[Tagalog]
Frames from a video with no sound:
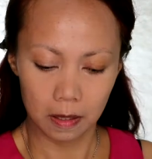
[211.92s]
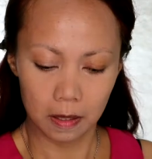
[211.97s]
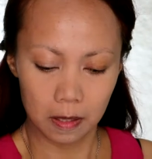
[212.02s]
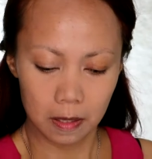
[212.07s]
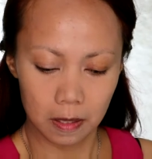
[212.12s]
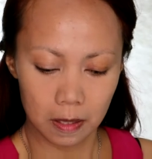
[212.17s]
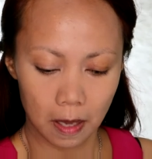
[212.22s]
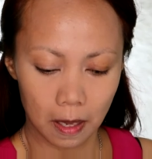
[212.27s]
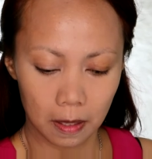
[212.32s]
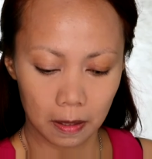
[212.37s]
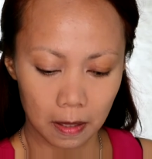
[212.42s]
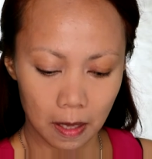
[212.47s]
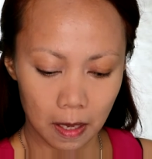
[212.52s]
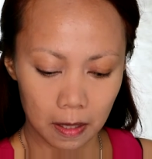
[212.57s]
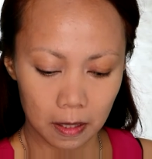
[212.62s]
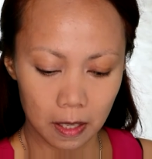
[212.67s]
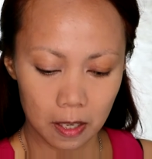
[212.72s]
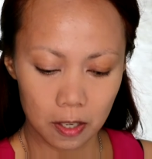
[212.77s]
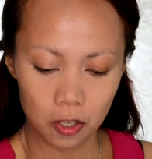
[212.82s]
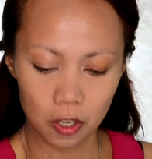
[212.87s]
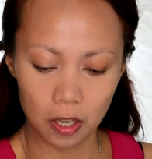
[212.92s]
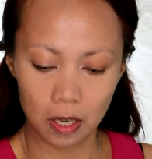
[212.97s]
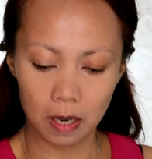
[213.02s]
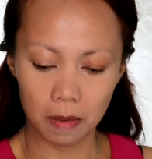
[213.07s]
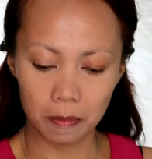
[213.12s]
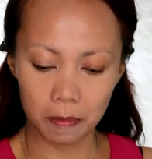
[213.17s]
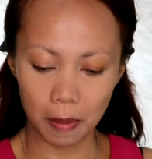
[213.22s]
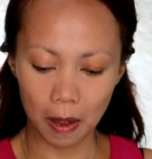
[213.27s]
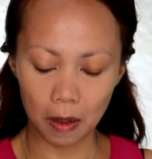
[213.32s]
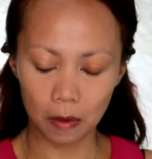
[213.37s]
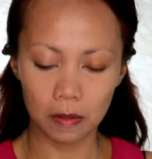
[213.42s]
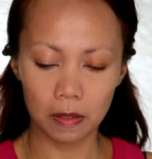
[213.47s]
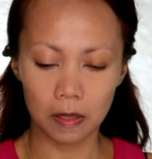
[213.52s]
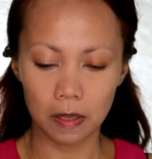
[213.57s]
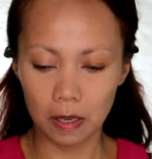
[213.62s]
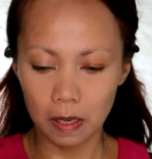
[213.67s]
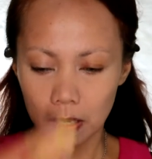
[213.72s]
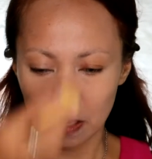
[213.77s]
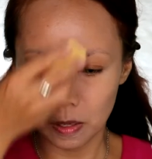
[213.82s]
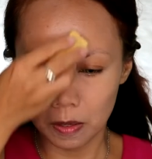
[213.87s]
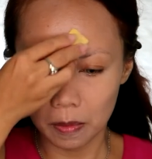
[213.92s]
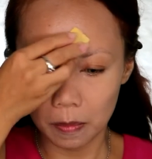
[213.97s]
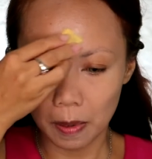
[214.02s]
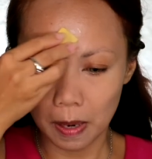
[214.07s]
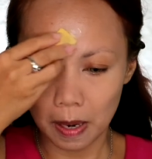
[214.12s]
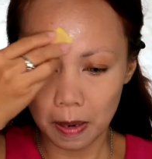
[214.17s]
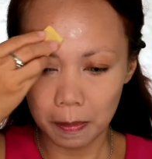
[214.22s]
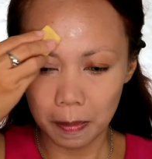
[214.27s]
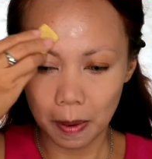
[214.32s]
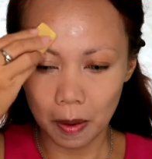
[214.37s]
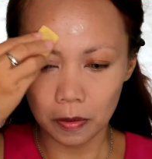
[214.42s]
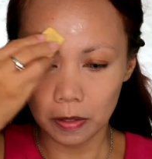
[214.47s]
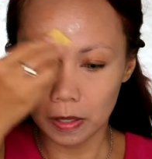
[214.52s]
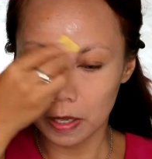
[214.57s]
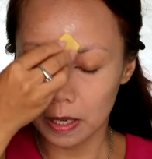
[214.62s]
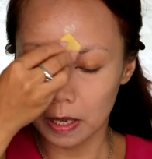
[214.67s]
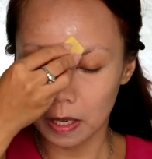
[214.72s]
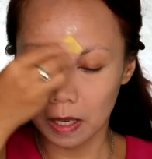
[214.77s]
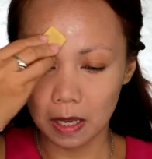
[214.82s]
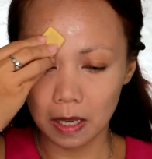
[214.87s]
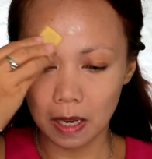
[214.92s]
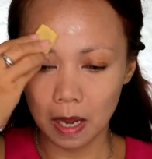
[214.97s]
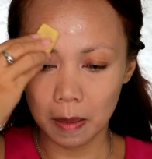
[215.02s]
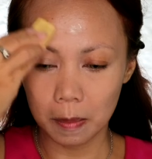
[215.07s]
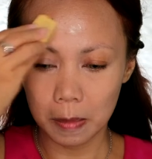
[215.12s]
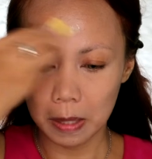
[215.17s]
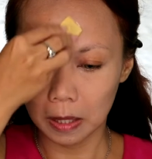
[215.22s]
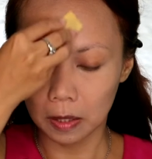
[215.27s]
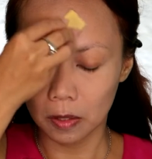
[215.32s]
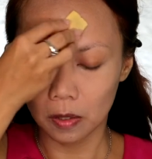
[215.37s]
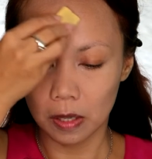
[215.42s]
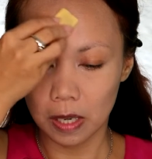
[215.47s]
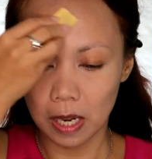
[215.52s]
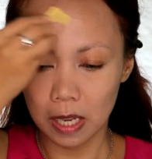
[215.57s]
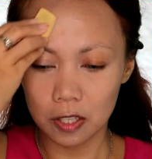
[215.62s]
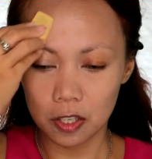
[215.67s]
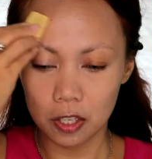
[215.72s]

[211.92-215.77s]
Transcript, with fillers: Set natin siya ng powder. Yun palang powder na ginamit ko.